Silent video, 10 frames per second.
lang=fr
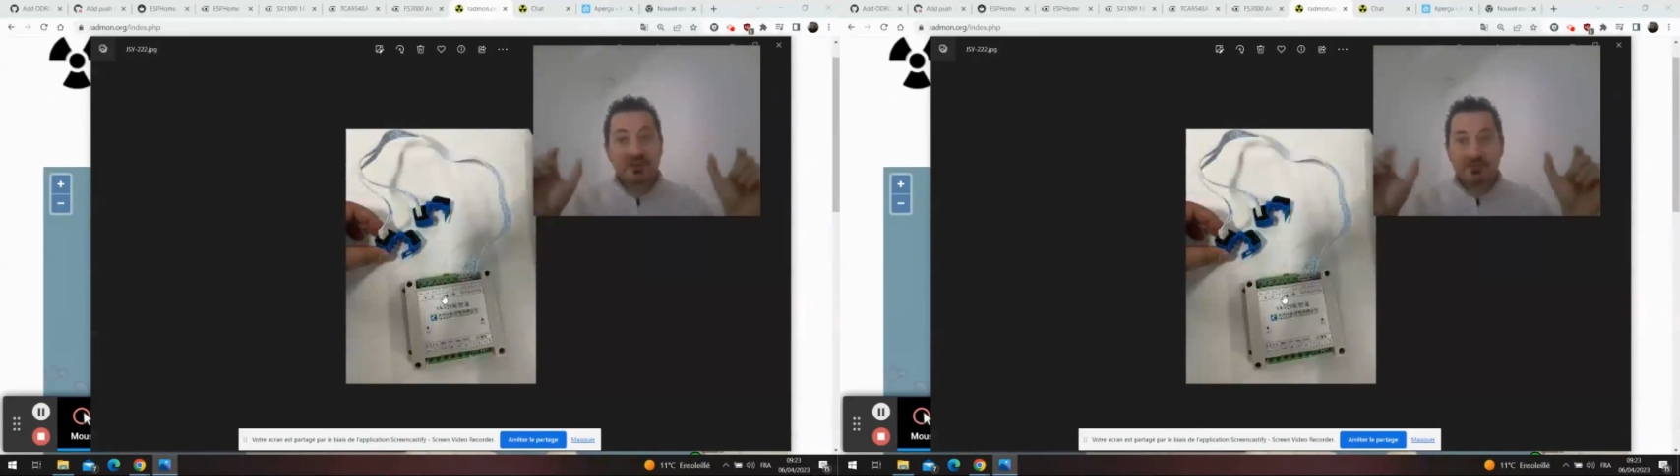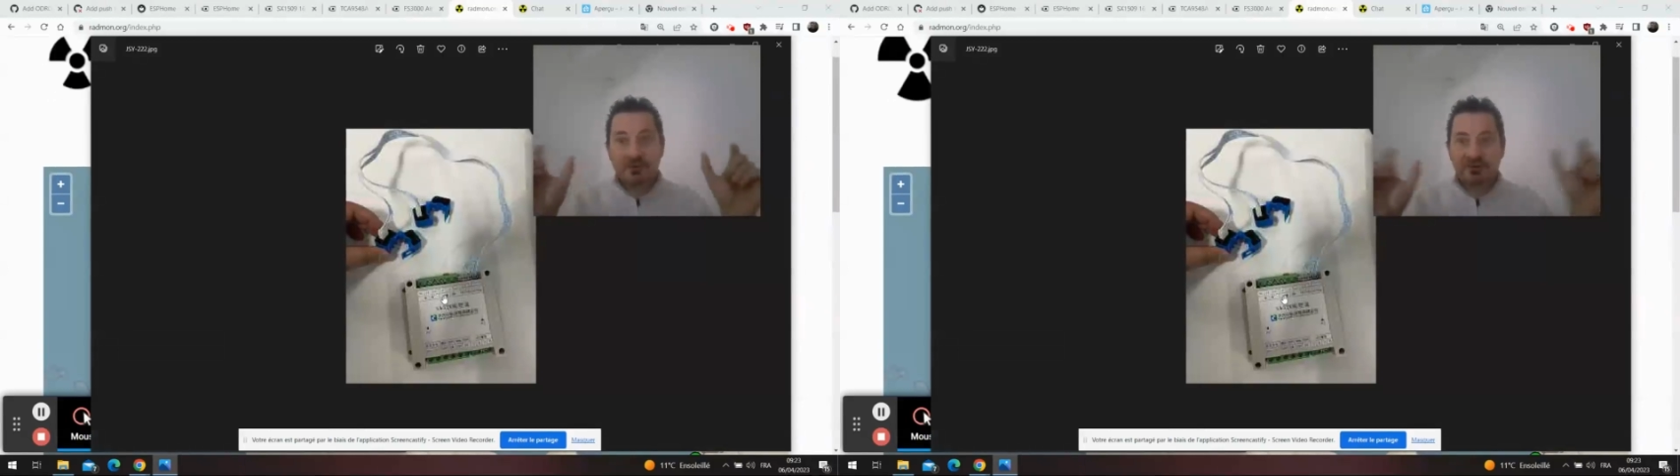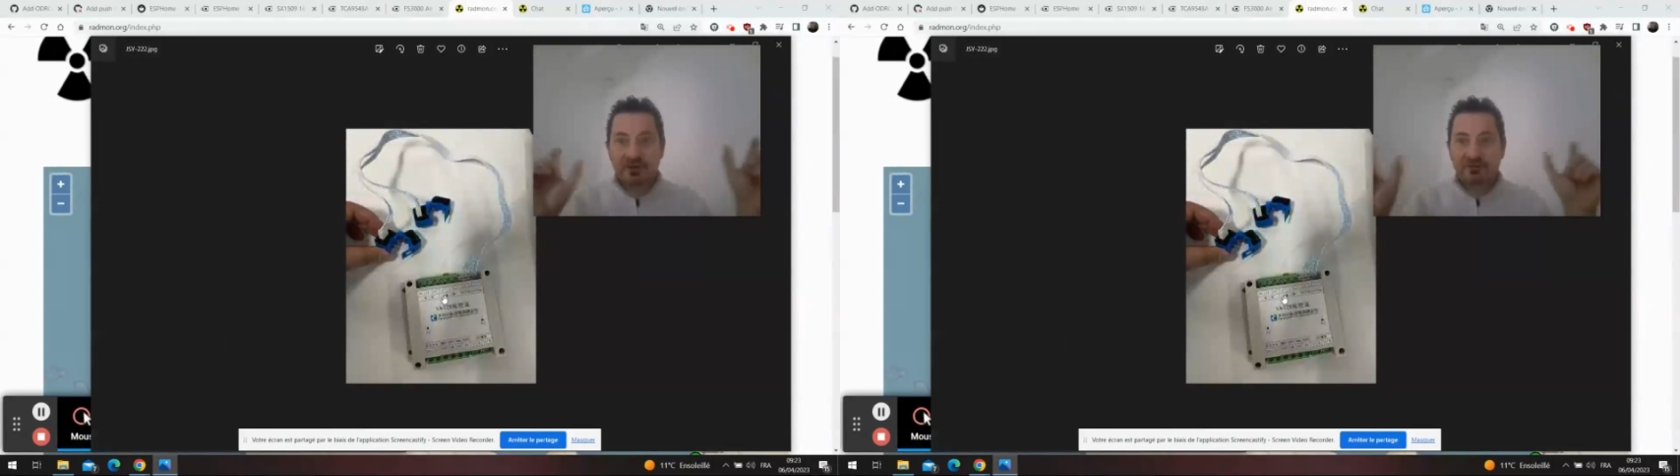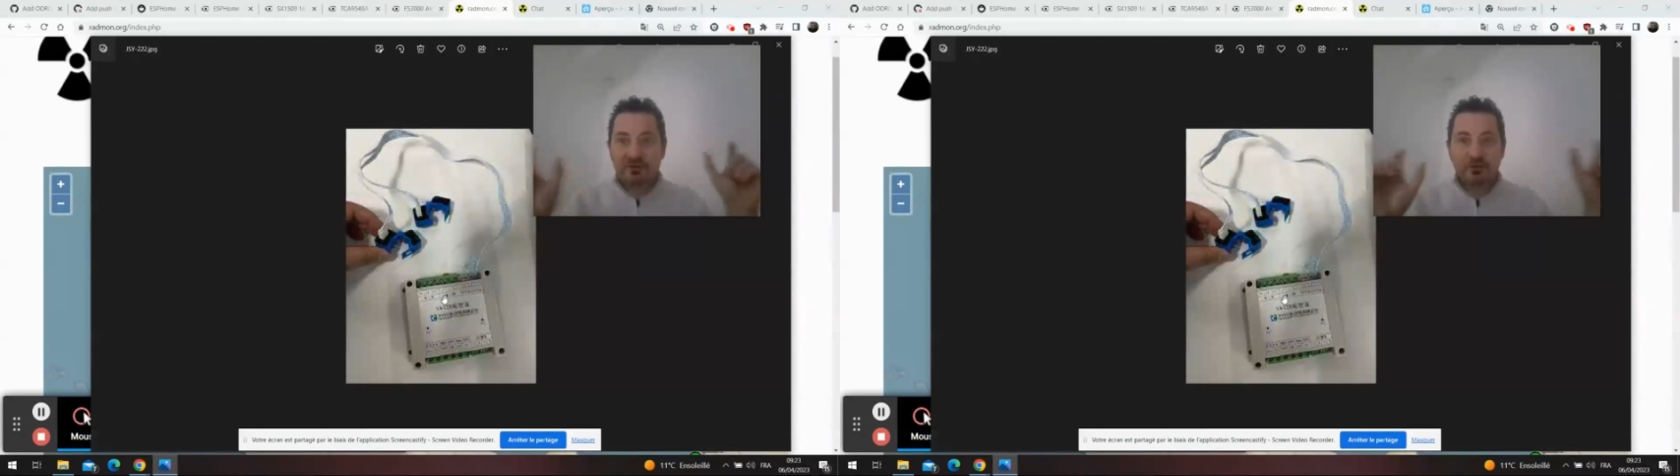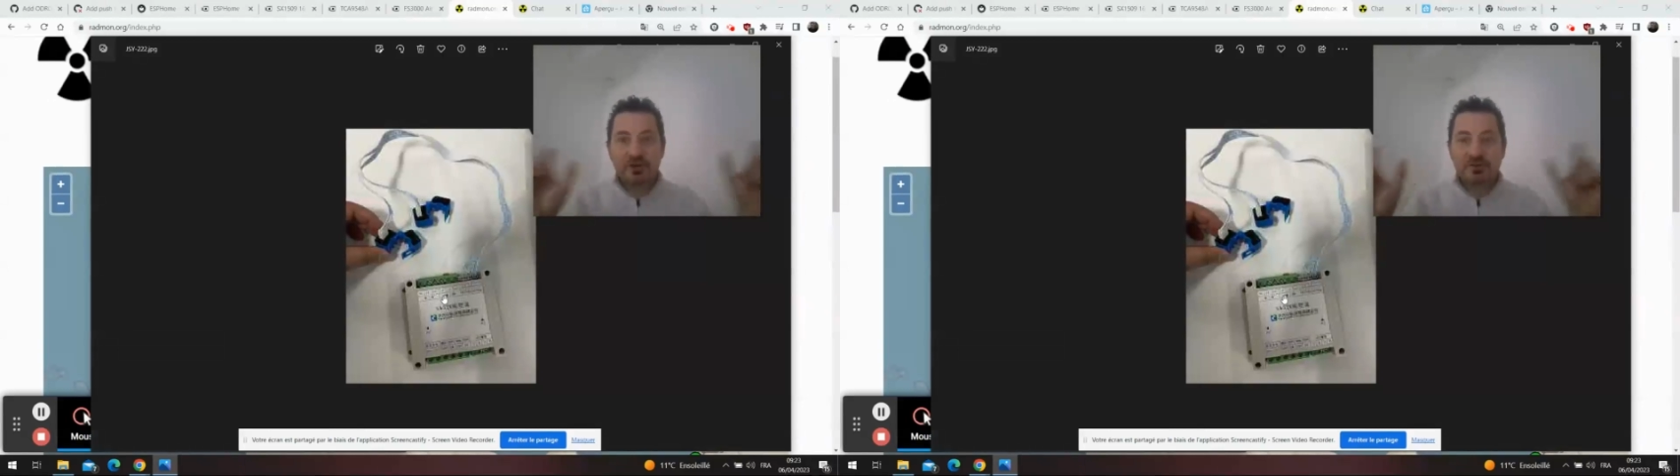importantes
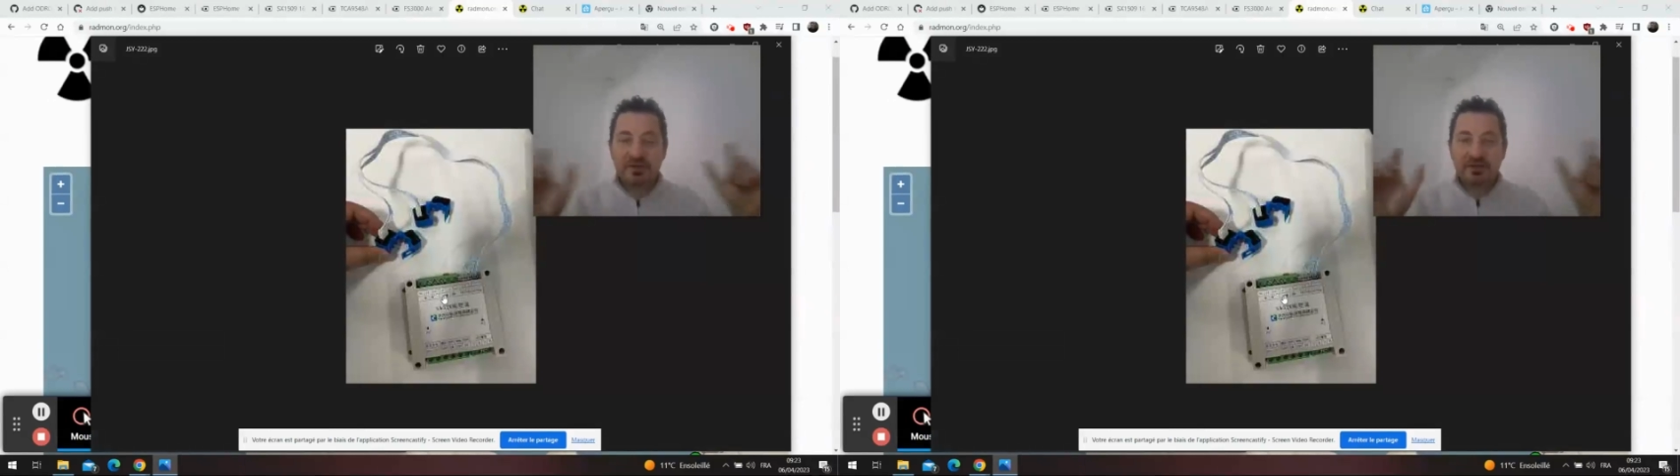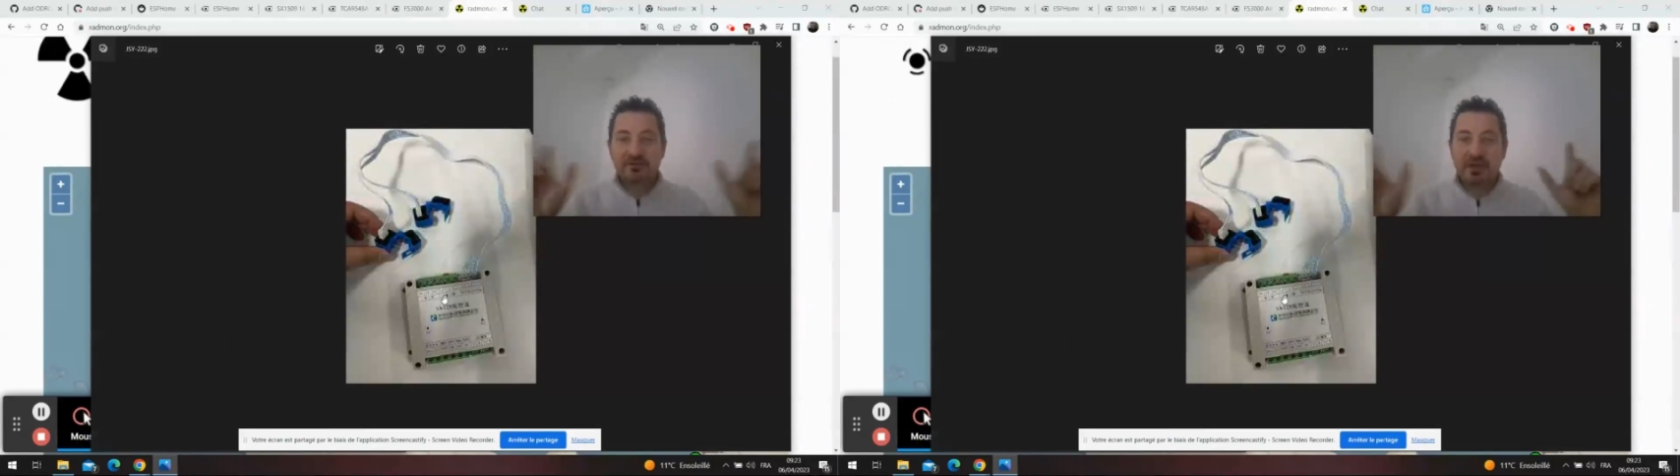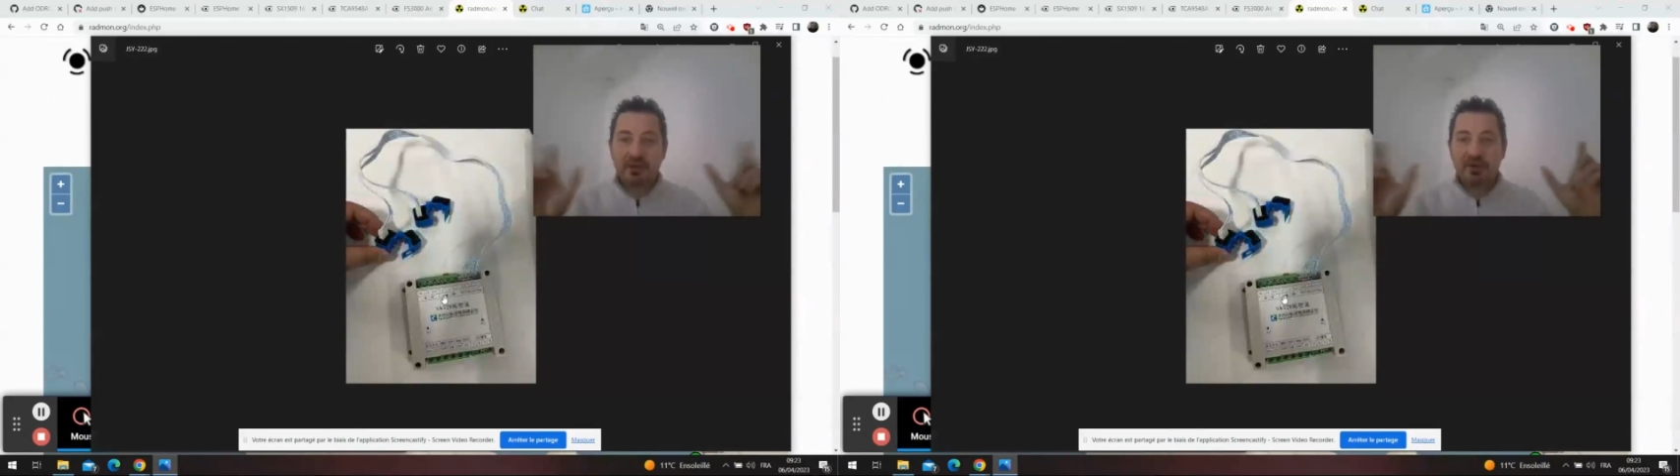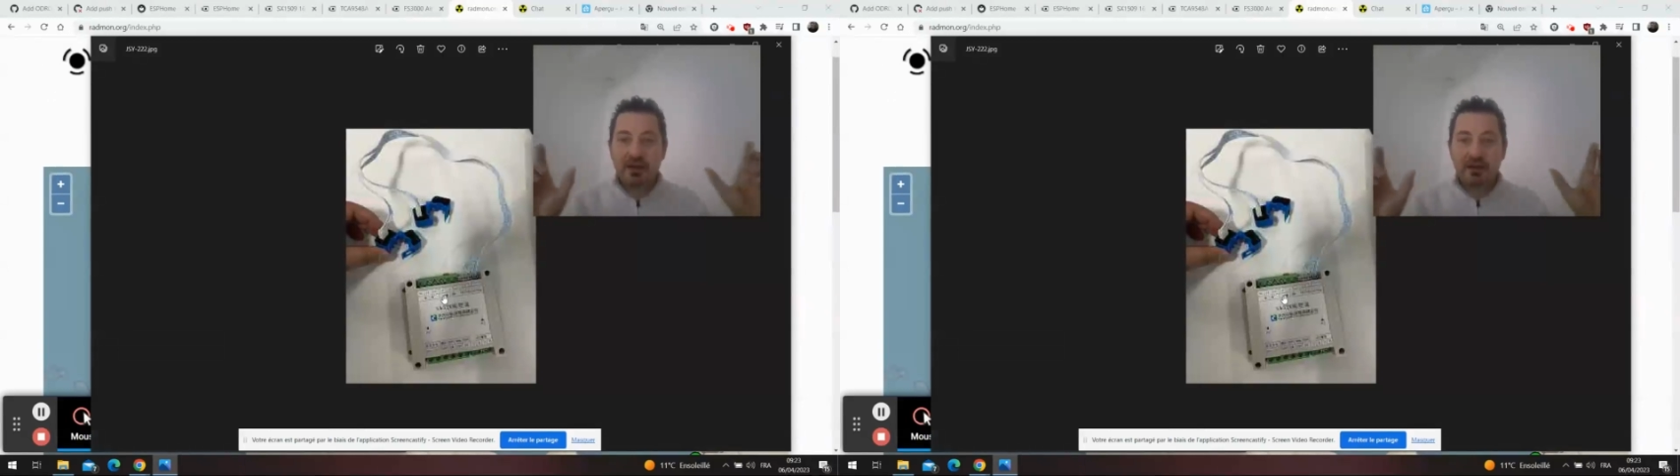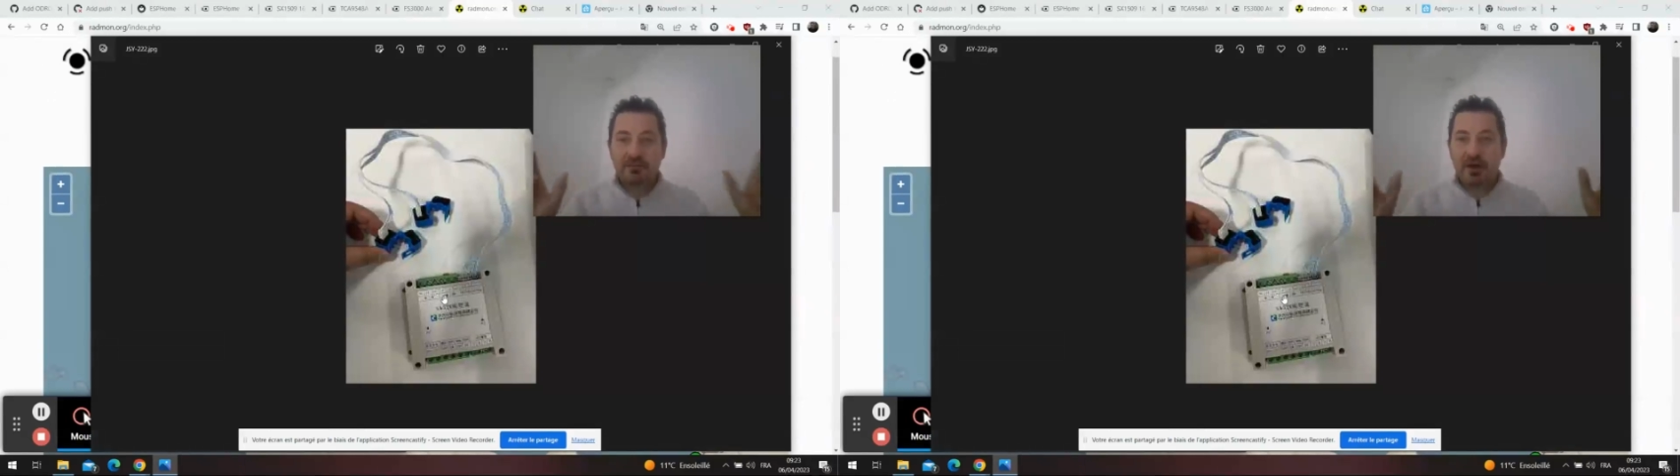que l'ESP se tapait,